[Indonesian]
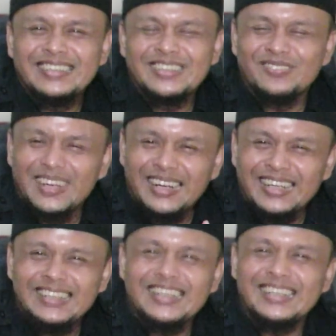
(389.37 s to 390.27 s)

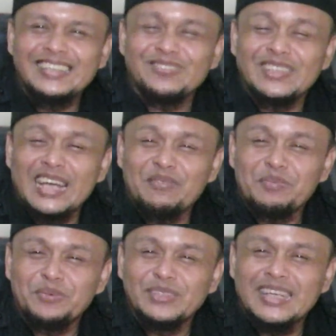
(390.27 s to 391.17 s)
Coba kita lihat seperti apa
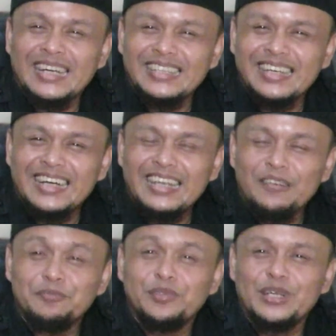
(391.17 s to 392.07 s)

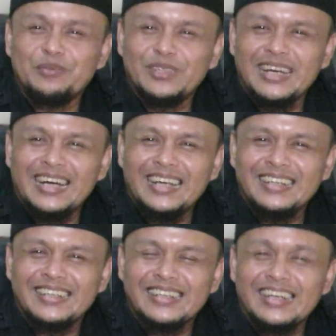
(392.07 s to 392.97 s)
pemutihannya.
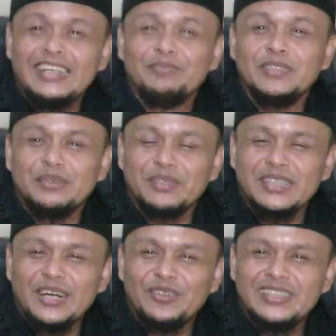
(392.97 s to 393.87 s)
Mudah-mudahan kalian bisa
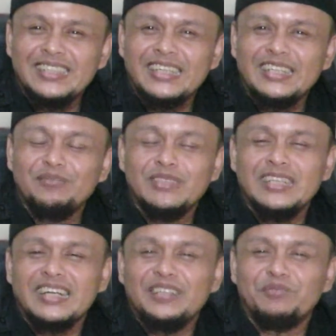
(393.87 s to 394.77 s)
mengetahuinya dan ini
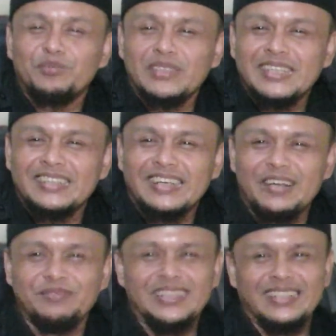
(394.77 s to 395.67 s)
menjadikan informasi yang
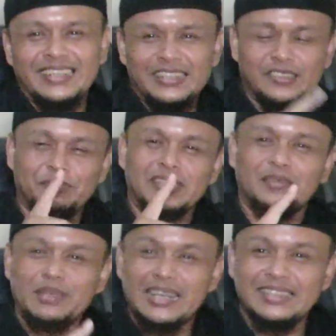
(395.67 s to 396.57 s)
terupdate.
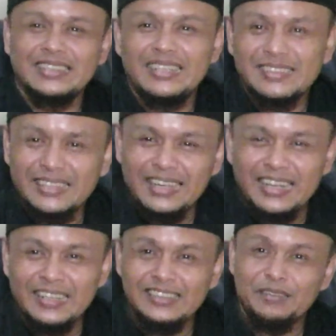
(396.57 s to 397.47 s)
Seperti biasa saya
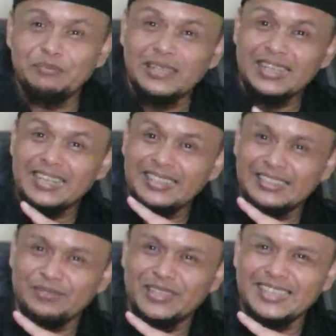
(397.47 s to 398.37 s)
akan tampilkan
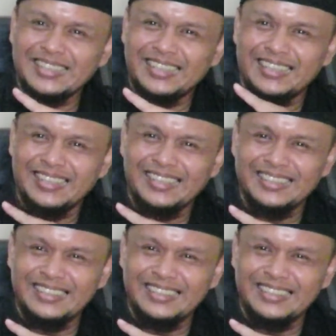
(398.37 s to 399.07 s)
di sebelah saya.